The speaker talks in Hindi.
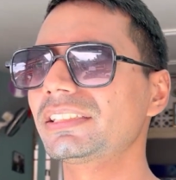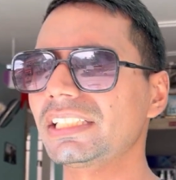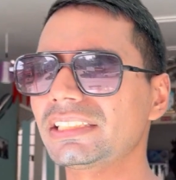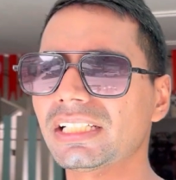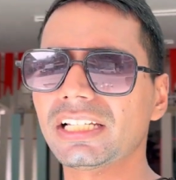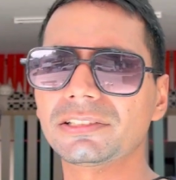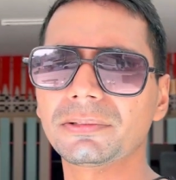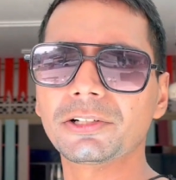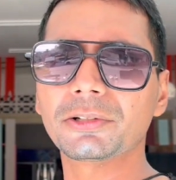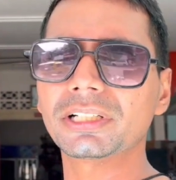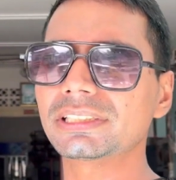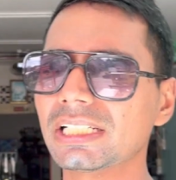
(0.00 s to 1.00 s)
तीस चालीस
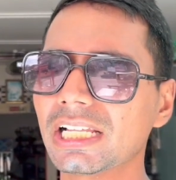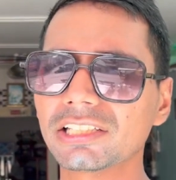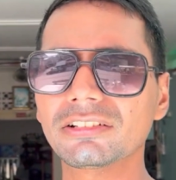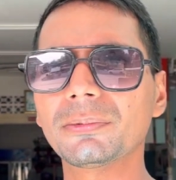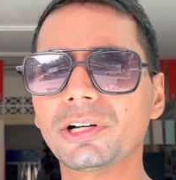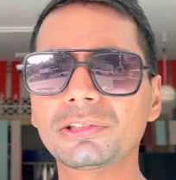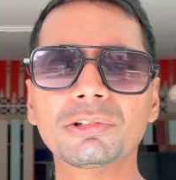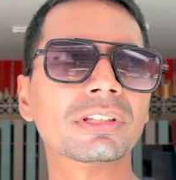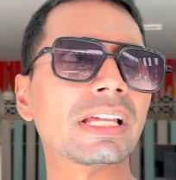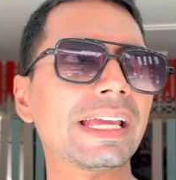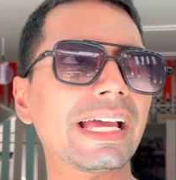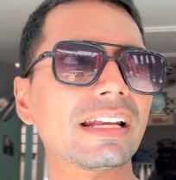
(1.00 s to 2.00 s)
मिनट हो गए चलाते हुए बहुत दूर
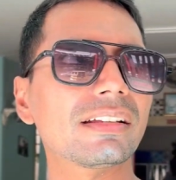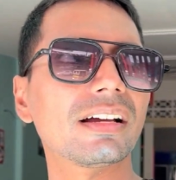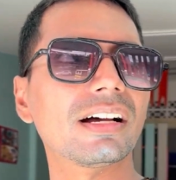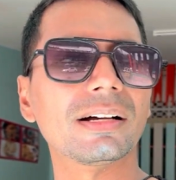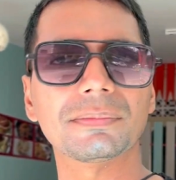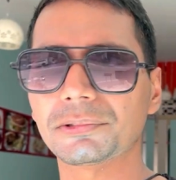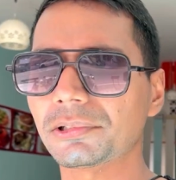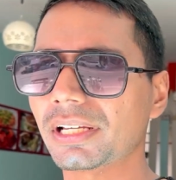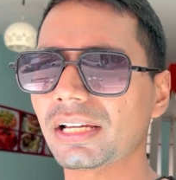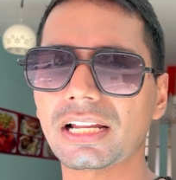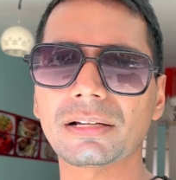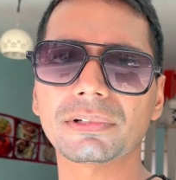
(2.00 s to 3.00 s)
था यार अब
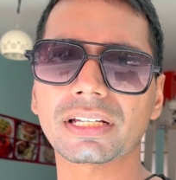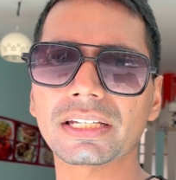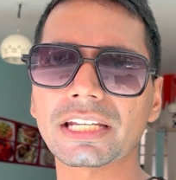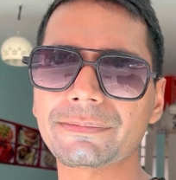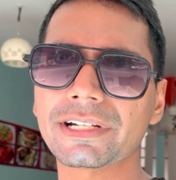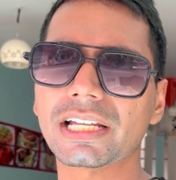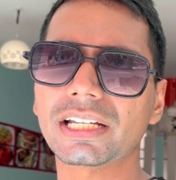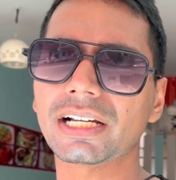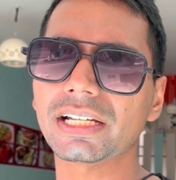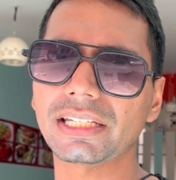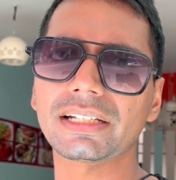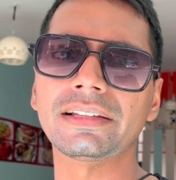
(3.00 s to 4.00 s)
थोड़ा आराम करके यहीं पे खाना
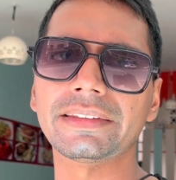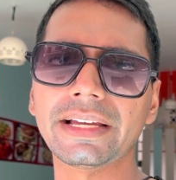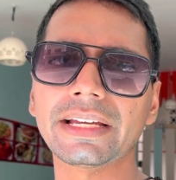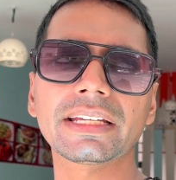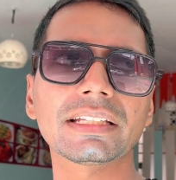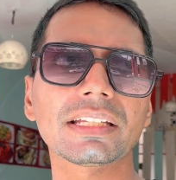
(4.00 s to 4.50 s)
खा के निकलते हैं आगे की